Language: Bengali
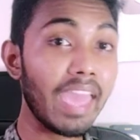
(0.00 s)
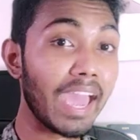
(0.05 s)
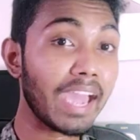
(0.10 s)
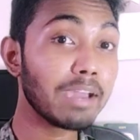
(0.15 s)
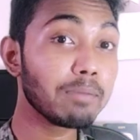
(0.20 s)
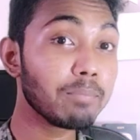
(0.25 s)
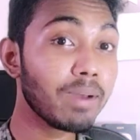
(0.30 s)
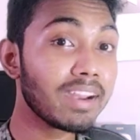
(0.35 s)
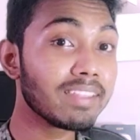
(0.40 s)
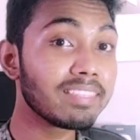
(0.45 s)

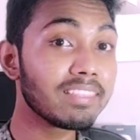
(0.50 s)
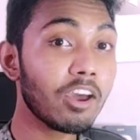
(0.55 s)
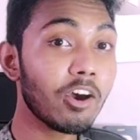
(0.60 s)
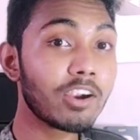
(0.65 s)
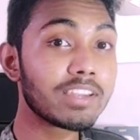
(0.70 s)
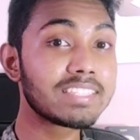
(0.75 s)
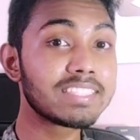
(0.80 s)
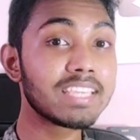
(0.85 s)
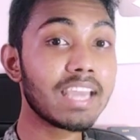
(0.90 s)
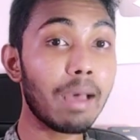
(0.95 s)
একবার
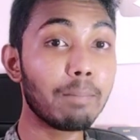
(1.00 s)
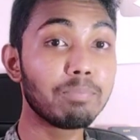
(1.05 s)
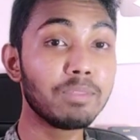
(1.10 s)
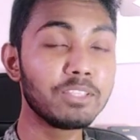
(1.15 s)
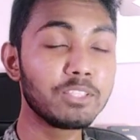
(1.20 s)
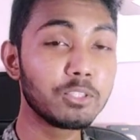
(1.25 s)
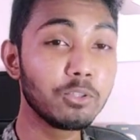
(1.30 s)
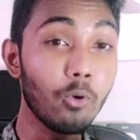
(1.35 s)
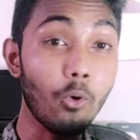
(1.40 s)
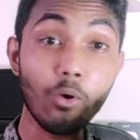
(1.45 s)
দেওয়ার চেয়ে আপনি
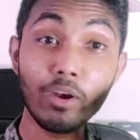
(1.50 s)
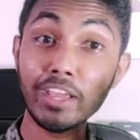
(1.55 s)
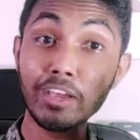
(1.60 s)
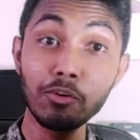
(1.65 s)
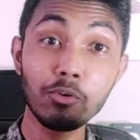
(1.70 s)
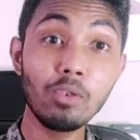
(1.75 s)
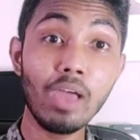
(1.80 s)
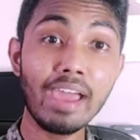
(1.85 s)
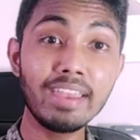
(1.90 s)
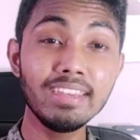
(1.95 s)
যদি
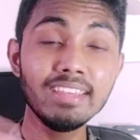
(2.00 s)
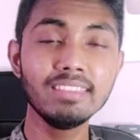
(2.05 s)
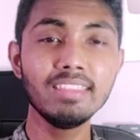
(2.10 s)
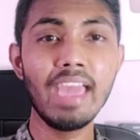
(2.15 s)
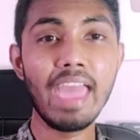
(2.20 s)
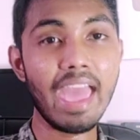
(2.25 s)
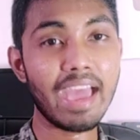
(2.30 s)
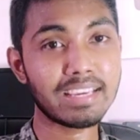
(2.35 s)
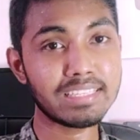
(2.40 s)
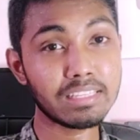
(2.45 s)
অনেকগুলো আইডি
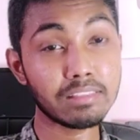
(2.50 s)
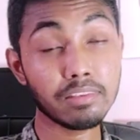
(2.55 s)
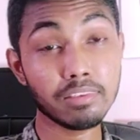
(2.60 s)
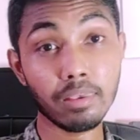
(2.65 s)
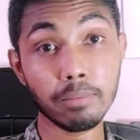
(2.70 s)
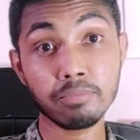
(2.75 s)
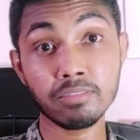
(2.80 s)
দিয়ে একসাথে